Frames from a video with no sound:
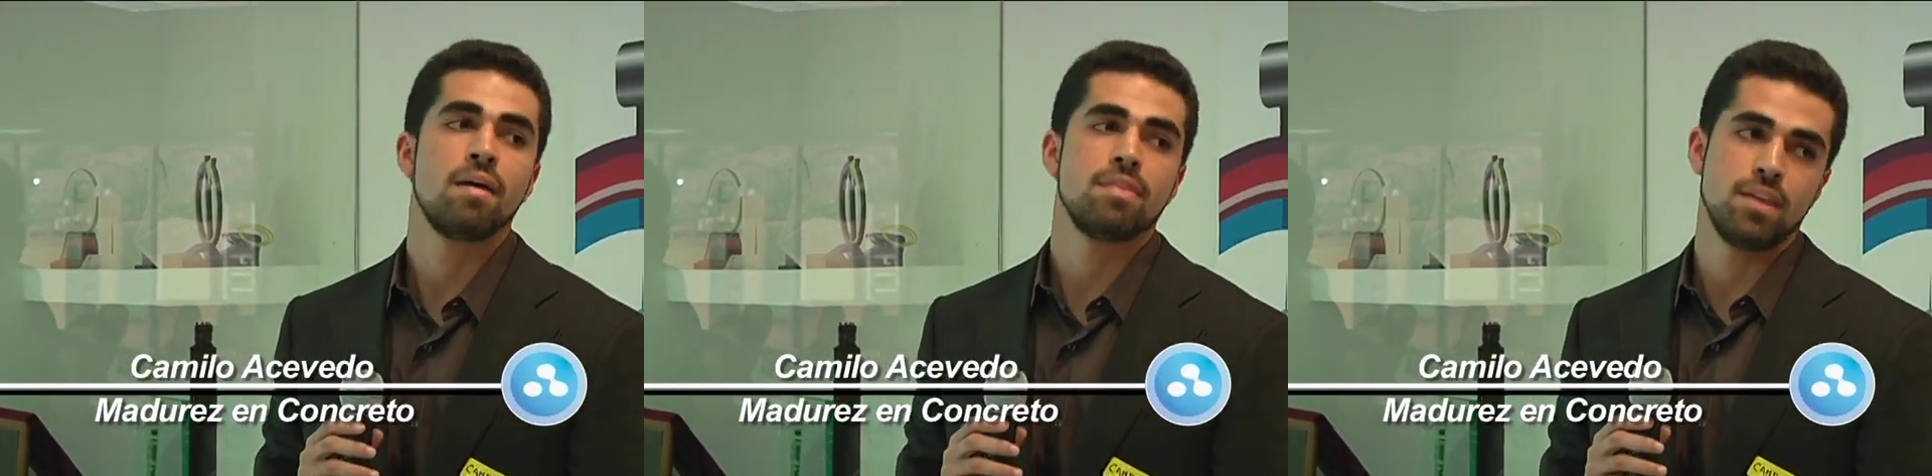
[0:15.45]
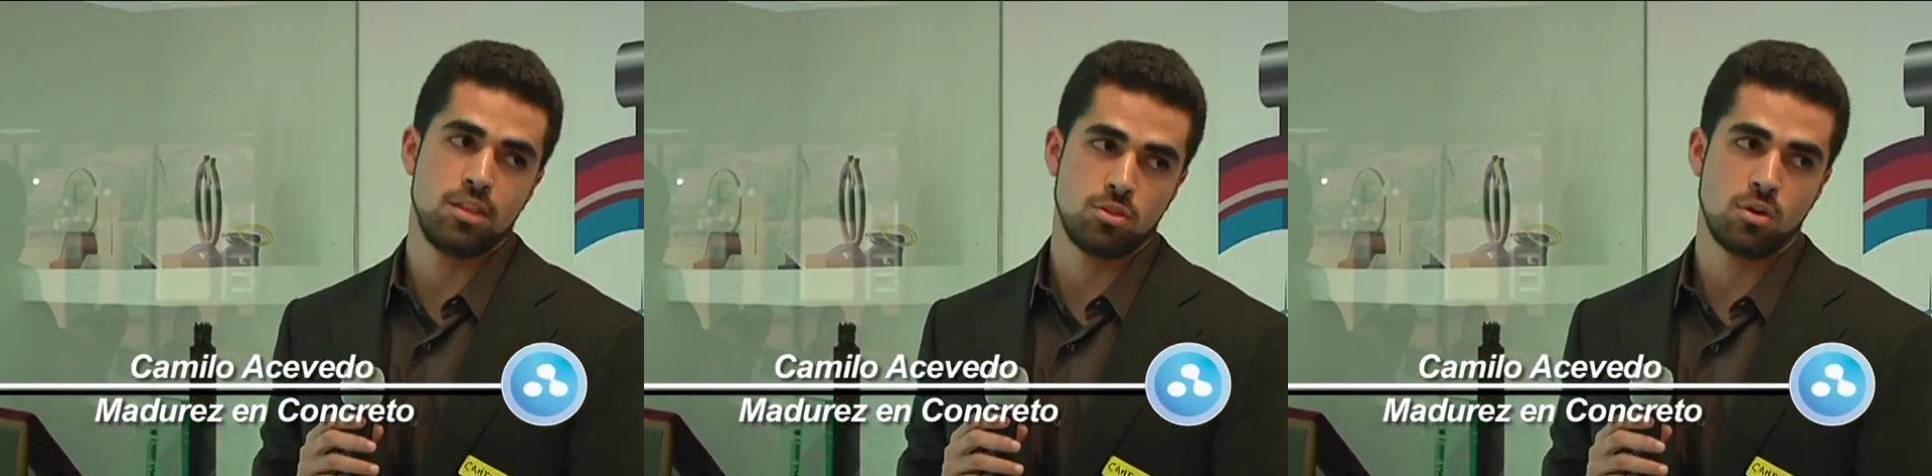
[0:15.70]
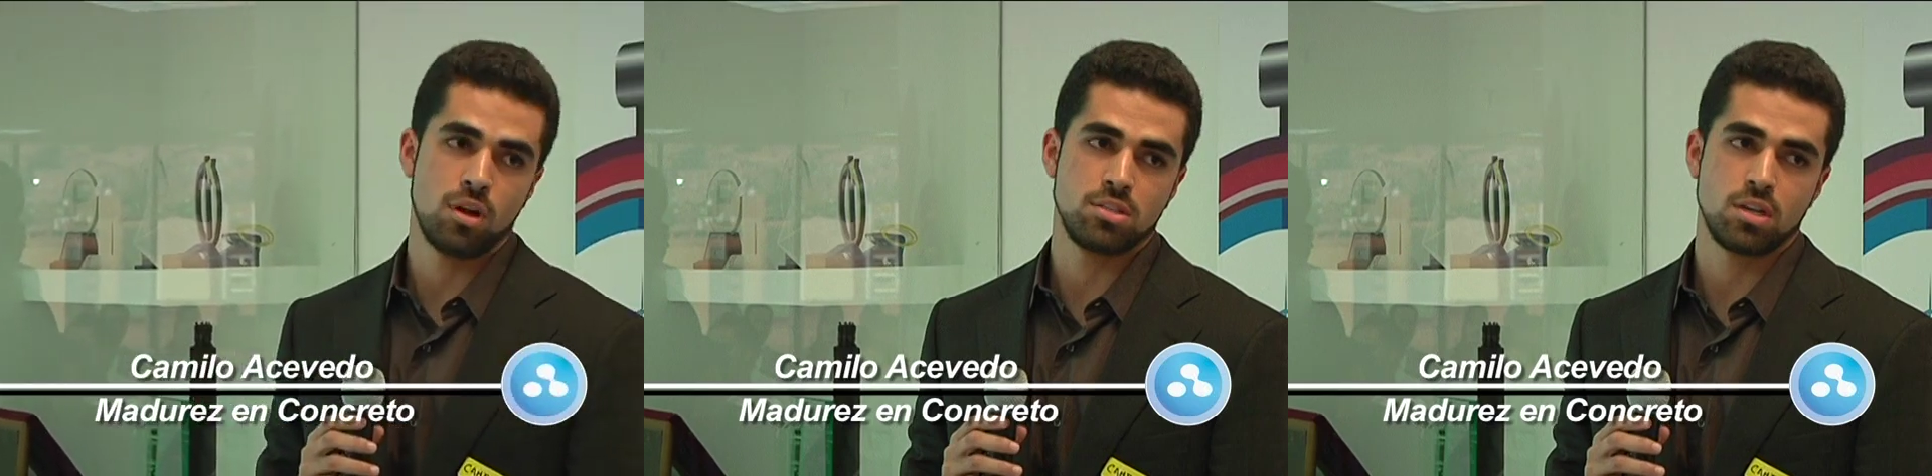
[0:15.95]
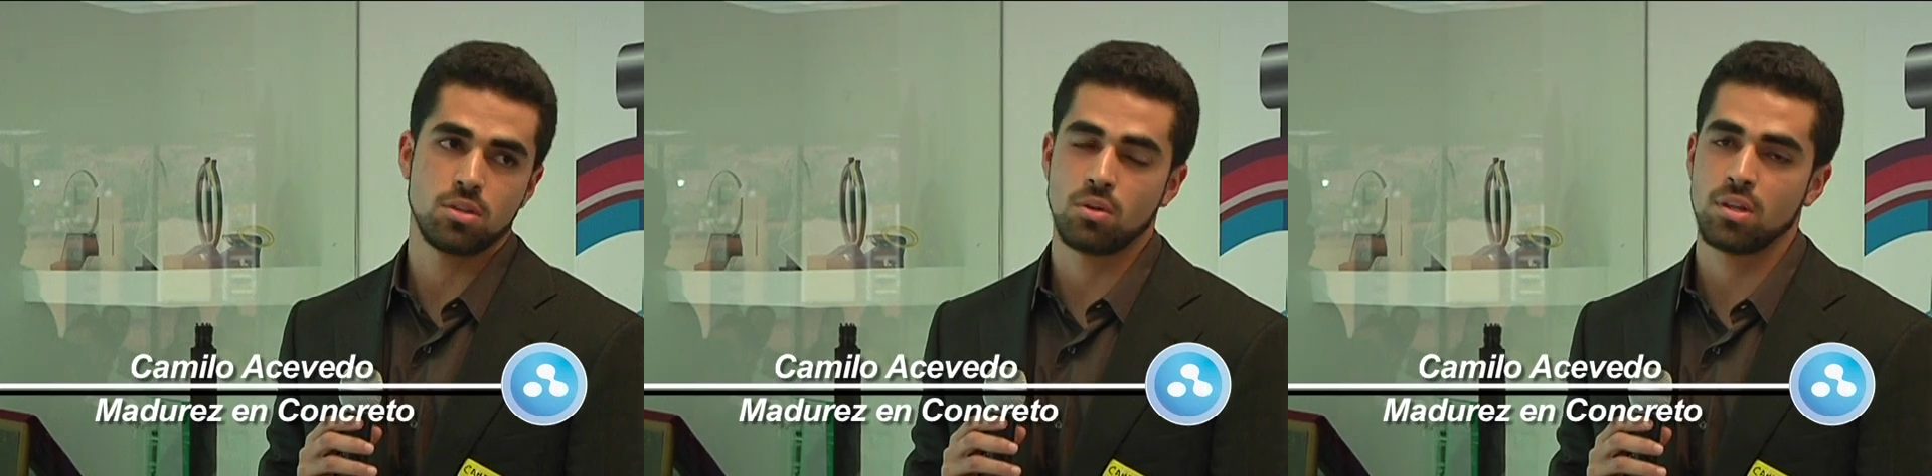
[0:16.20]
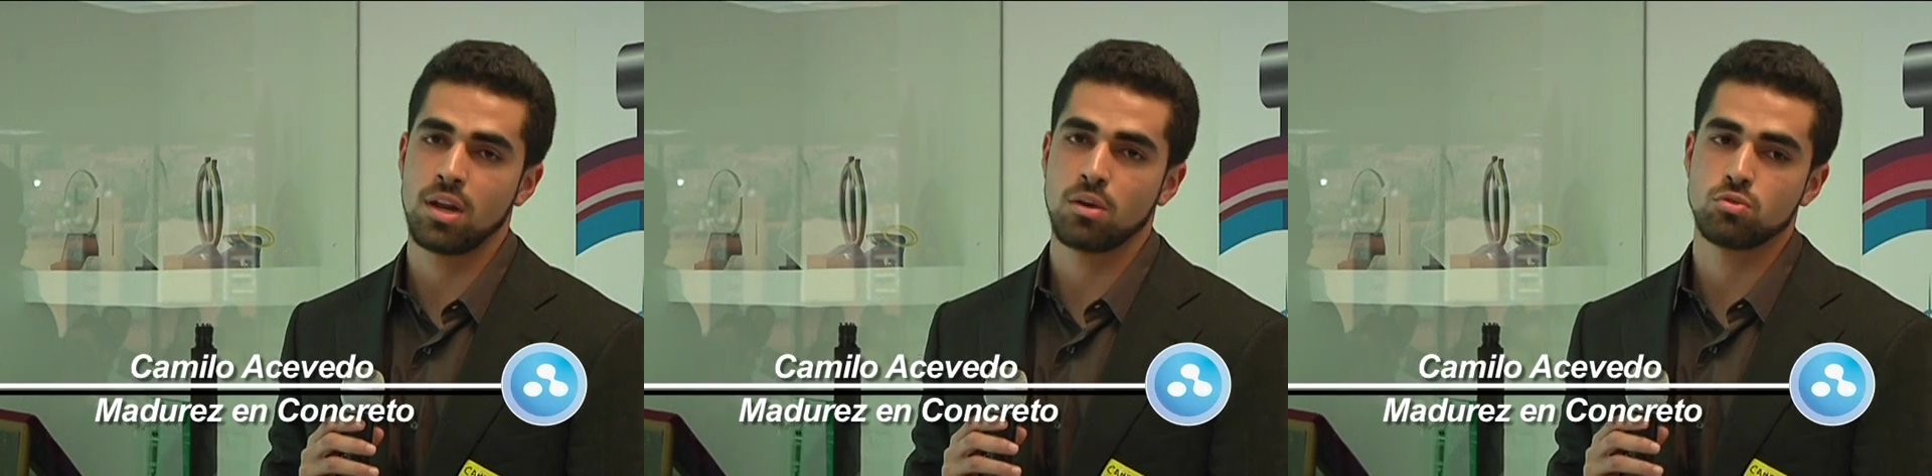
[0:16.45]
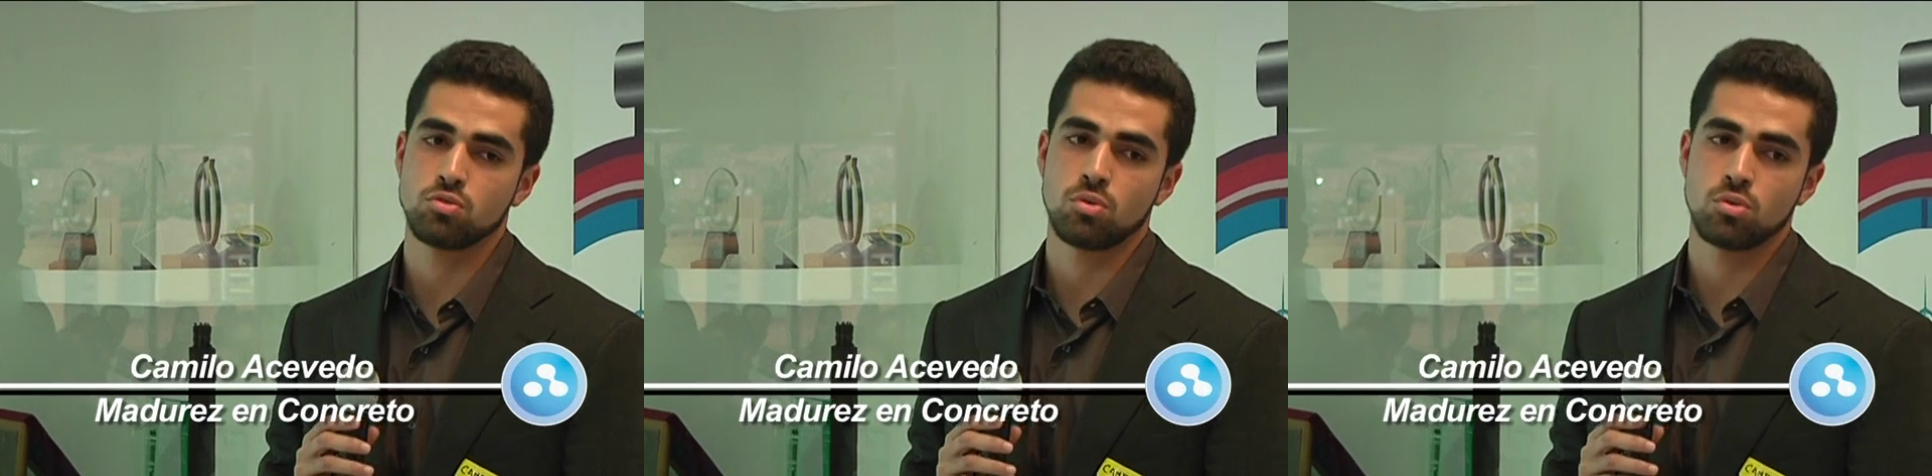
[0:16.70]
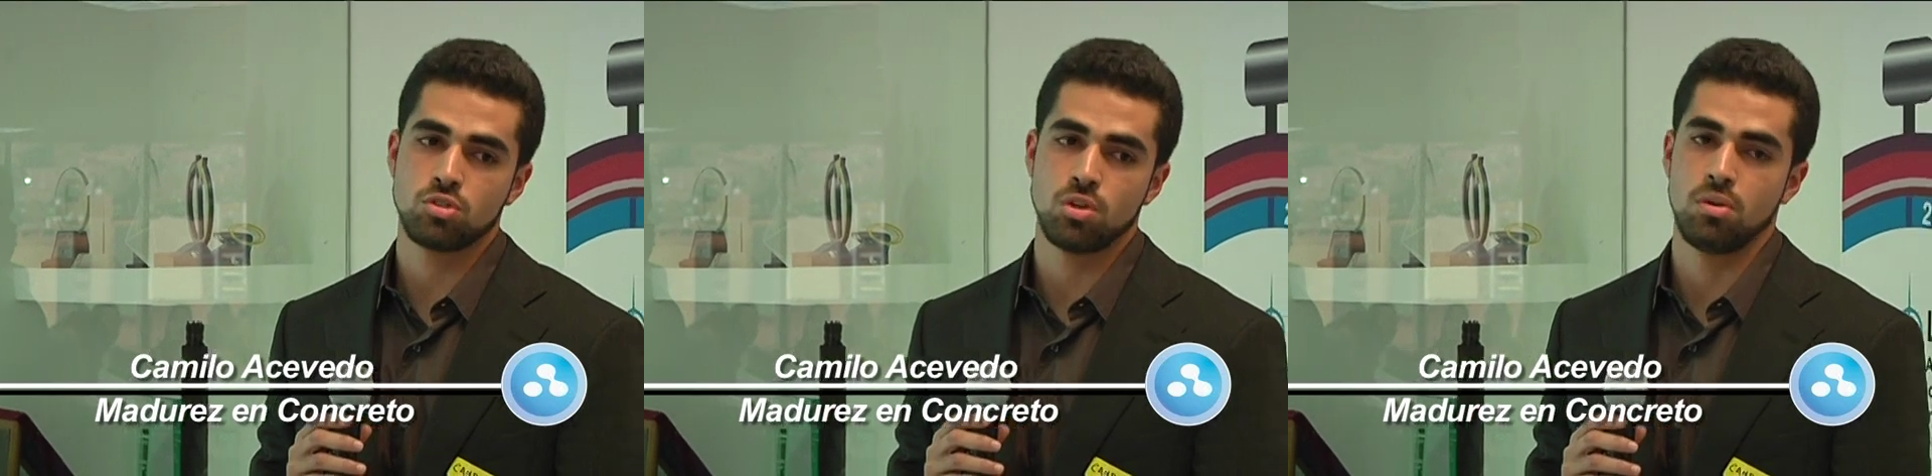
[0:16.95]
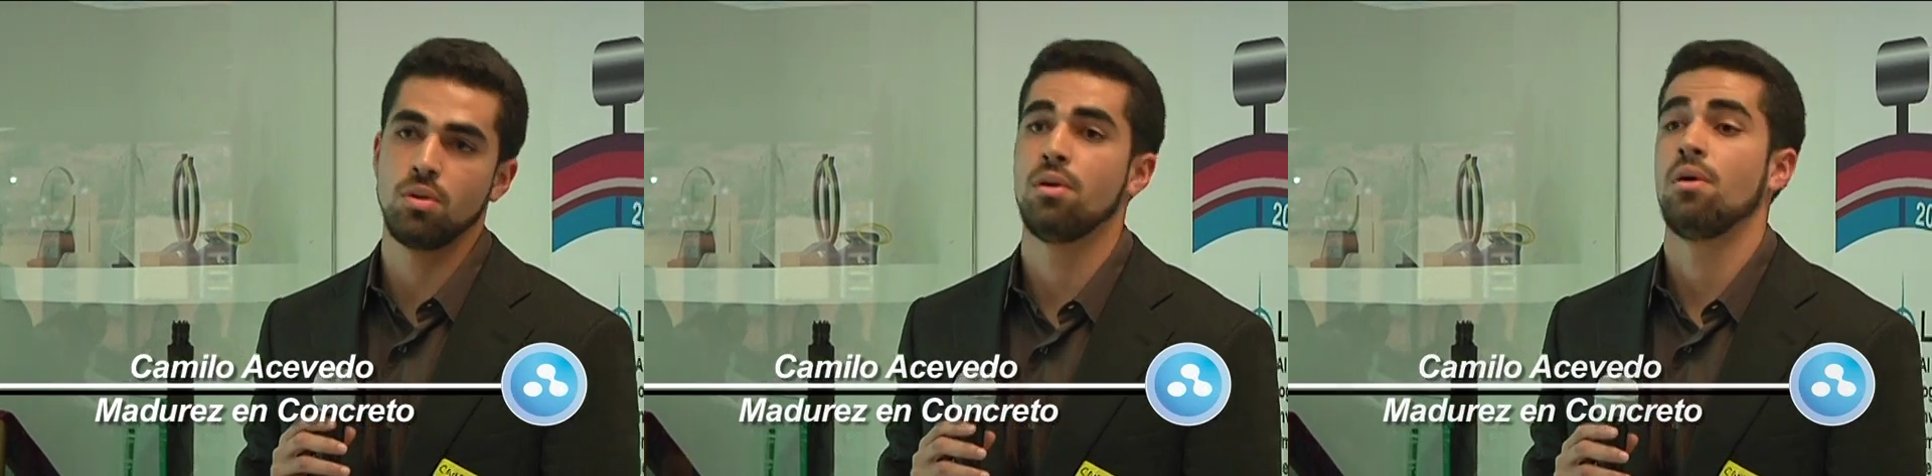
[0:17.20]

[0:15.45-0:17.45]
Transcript: dentro del sector de la construcción.